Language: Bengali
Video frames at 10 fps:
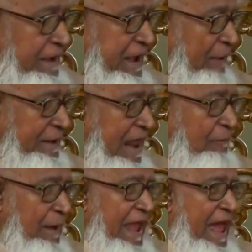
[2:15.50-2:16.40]

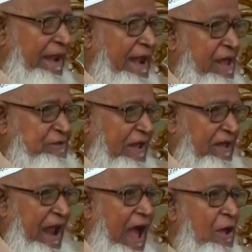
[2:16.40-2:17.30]
ইনামিনাল বায়ান এলা
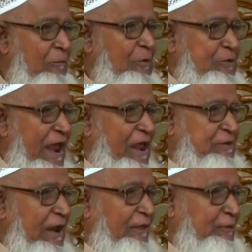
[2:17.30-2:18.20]
সেহরা মুসাল্লা
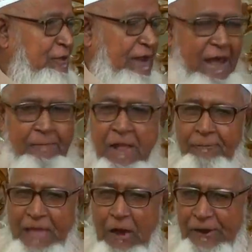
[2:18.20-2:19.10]
সাল্লাম
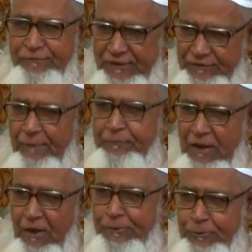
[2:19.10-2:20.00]
তাওরাত কিতাব
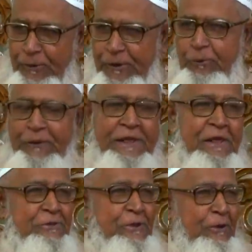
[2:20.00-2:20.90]
তেলাওয়াত করে করে
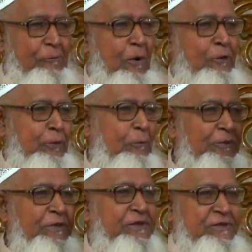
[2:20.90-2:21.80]
যখন বক্তব্য
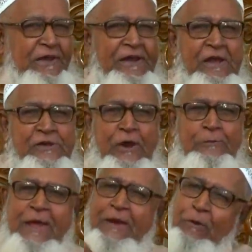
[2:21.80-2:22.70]
দিতেছেন
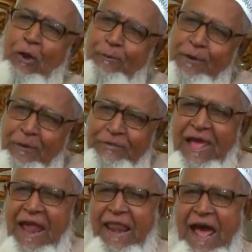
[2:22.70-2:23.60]
সবজার কলমের
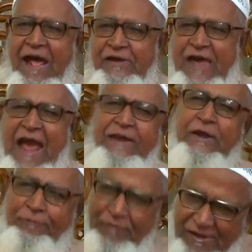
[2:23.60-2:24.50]
মধ্যে আল্লাহ
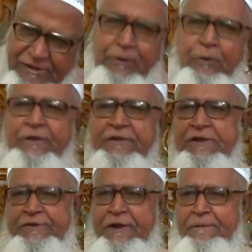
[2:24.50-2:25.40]
সাকিনত নাজিল করে
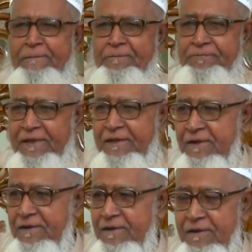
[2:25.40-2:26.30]
দিয়েছেন
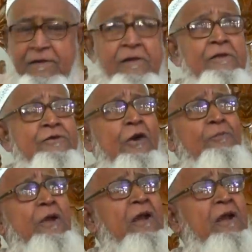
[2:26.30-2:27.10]
সবজা